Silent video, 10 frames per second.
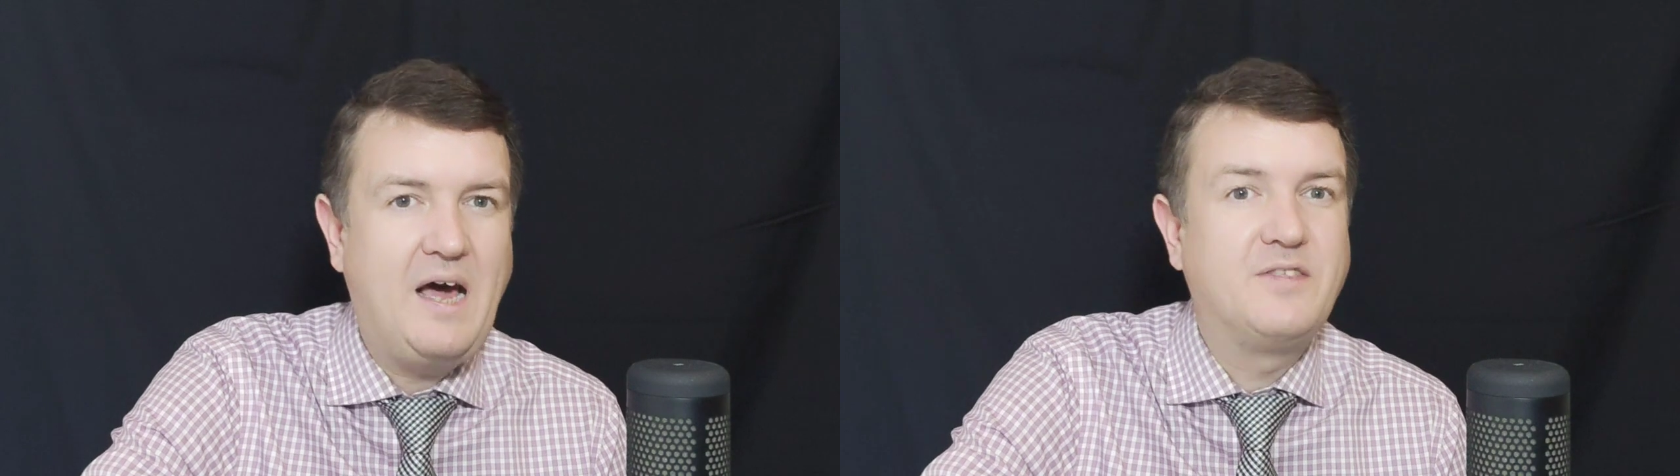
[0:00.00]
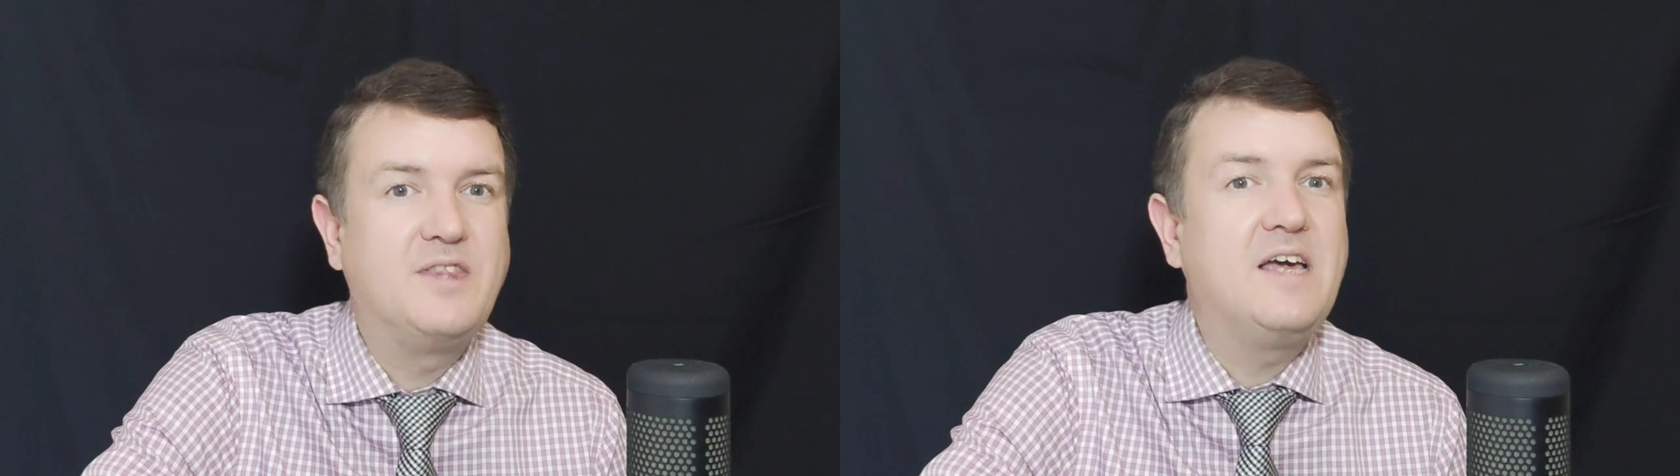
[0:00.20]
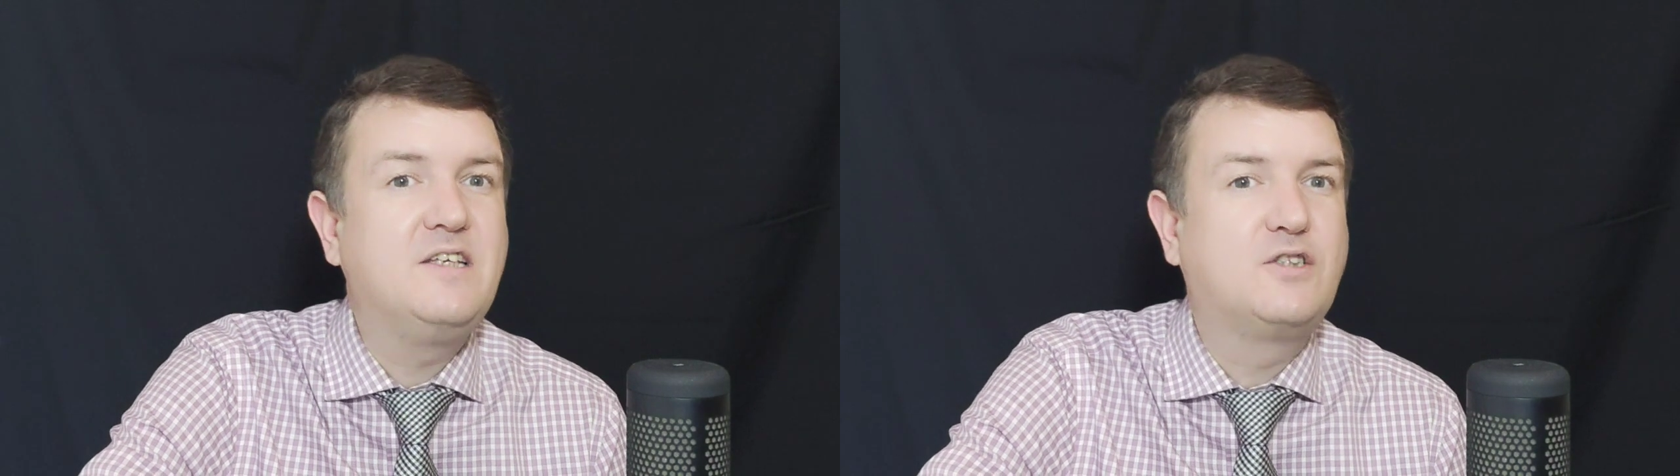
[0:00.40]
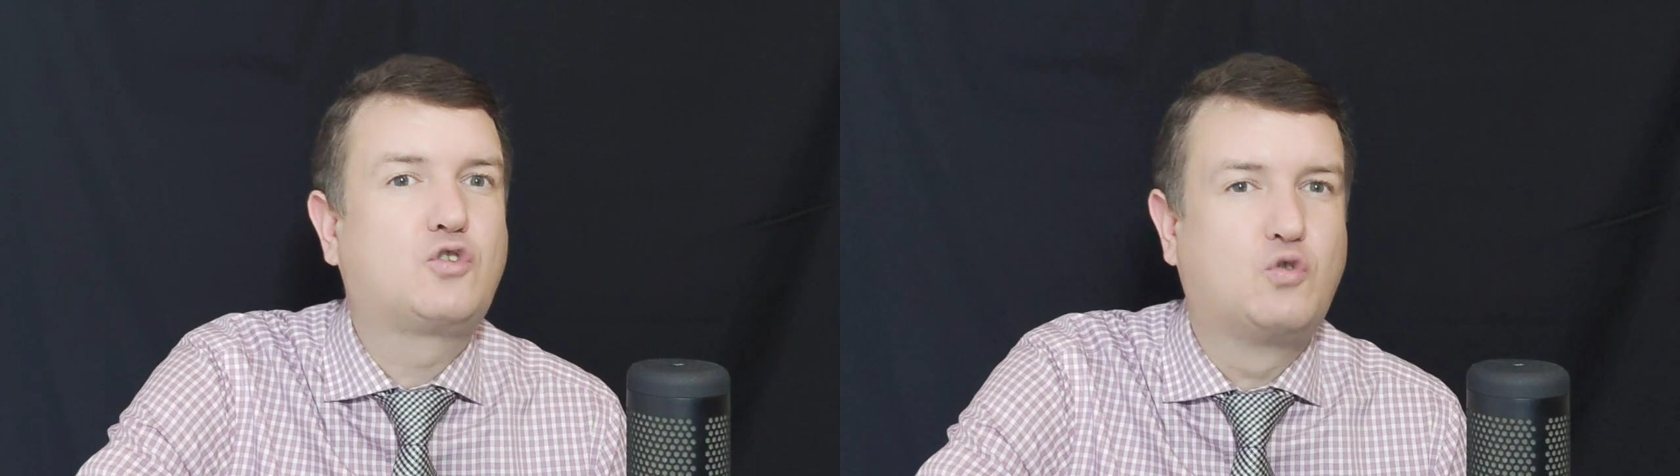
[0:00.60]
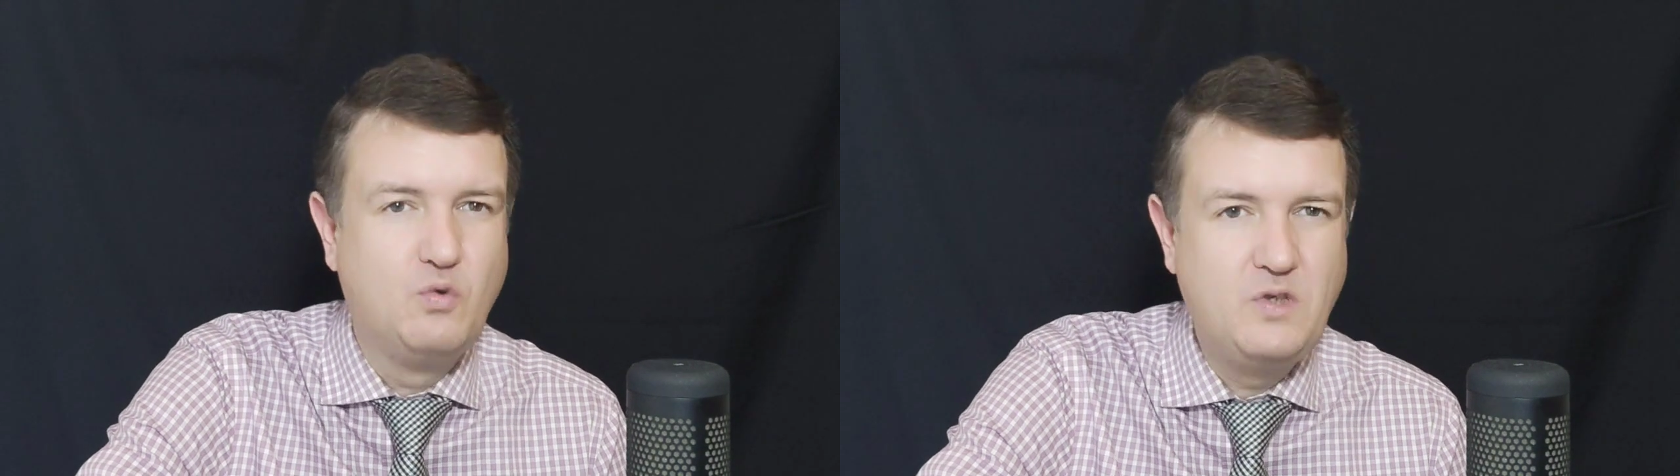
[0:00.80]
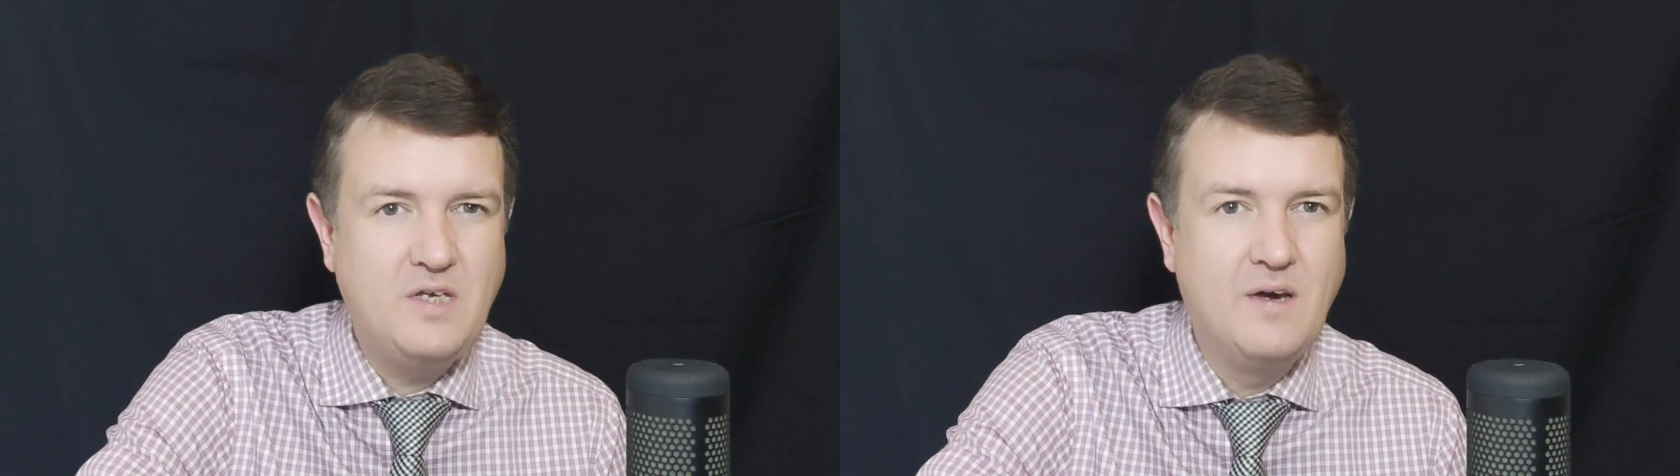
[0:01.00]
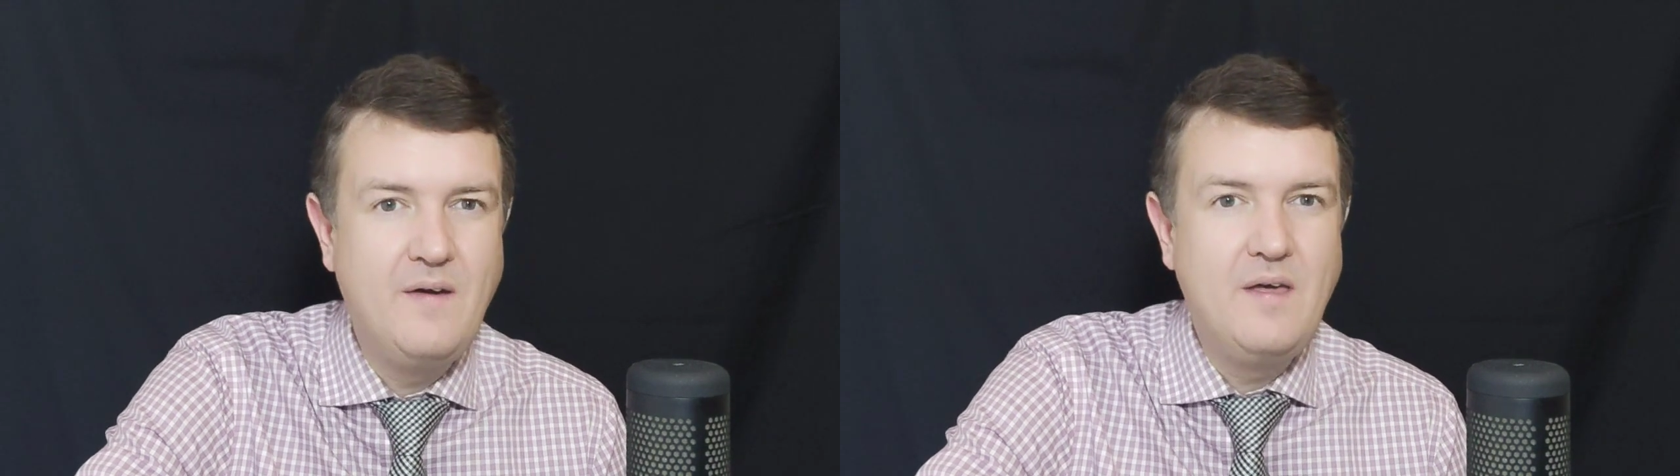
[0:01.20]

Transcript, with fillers: одна из судей